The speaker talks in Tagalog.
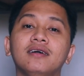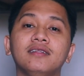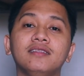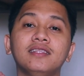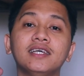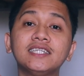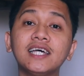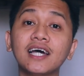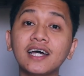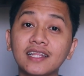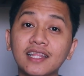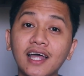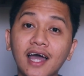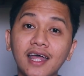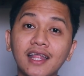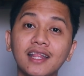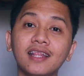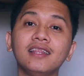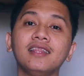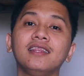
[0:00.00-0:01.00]

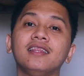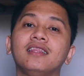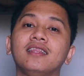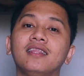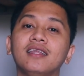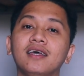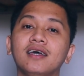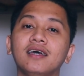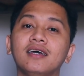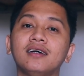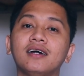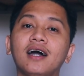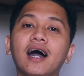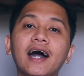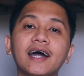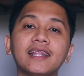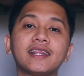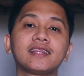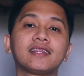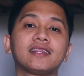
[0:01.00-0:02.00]
nasaktan,
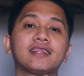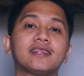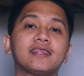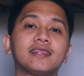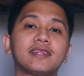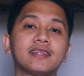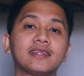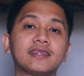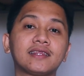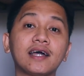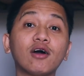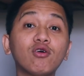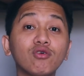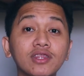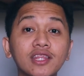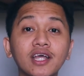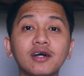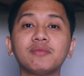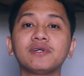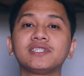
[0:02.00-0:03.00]
at
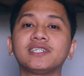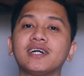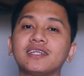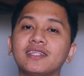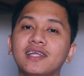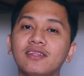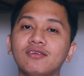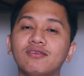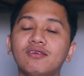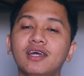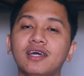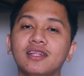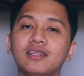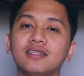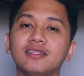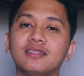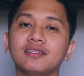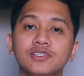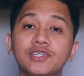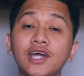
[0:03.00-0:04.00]
takot ng masaktan ulit.
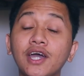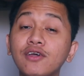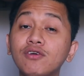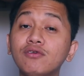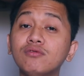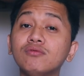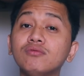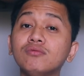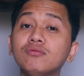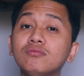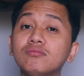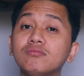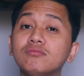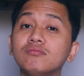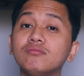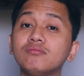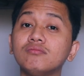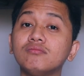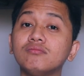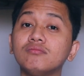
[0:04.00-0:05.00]
Siya yung
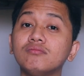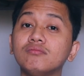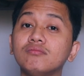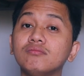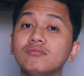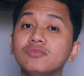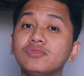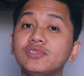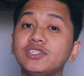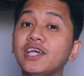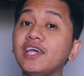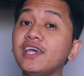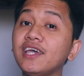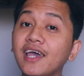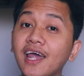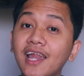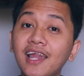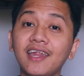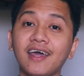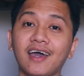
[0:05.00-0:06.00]

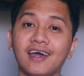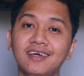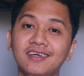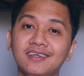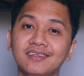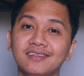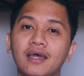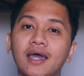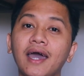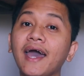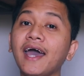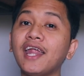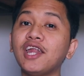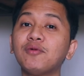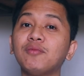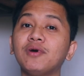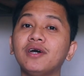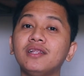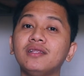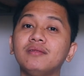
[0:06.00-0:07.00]
single na, kaya
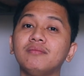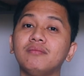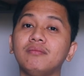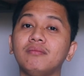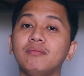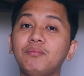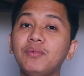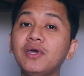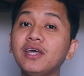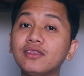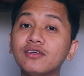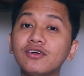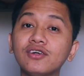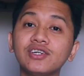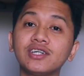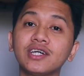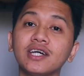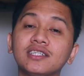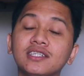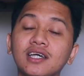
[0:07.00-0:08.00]
naman bitter
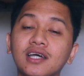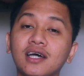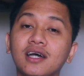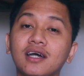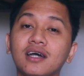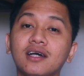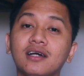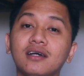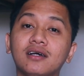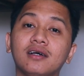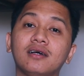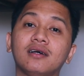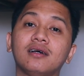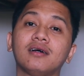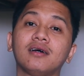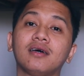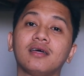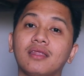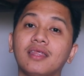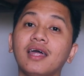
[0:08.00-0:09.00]
siya sa
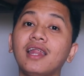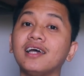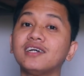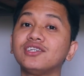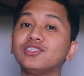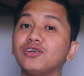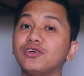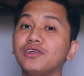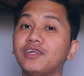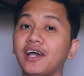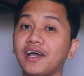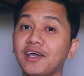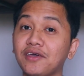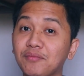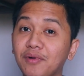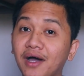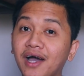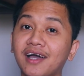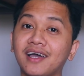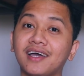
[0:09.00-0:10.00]
relasyon ng
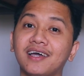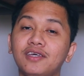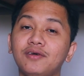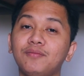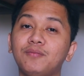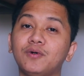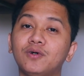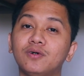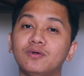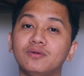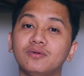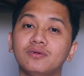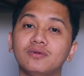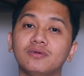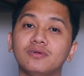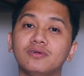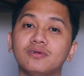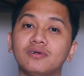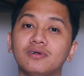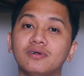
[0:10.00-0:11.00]
iba. Tipong
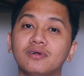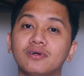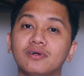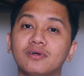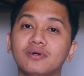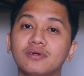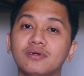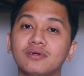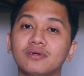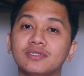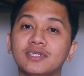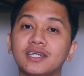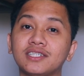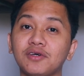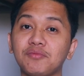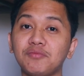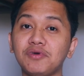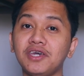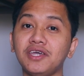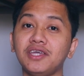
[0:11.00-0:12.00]

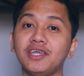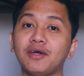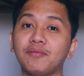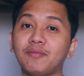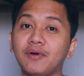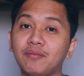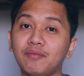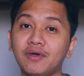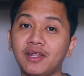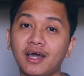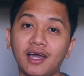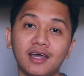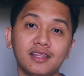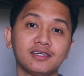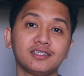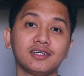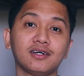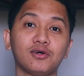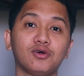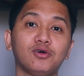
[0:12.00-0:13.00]
sasabihin niya pag may
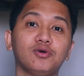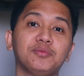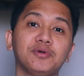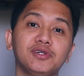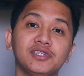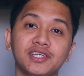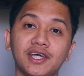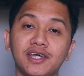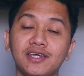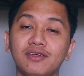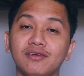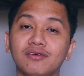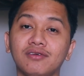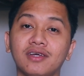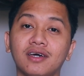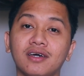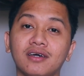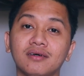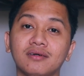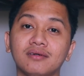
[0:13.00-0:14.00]
nakita siyang couple sa inyo
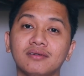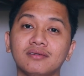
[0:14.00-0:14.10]
na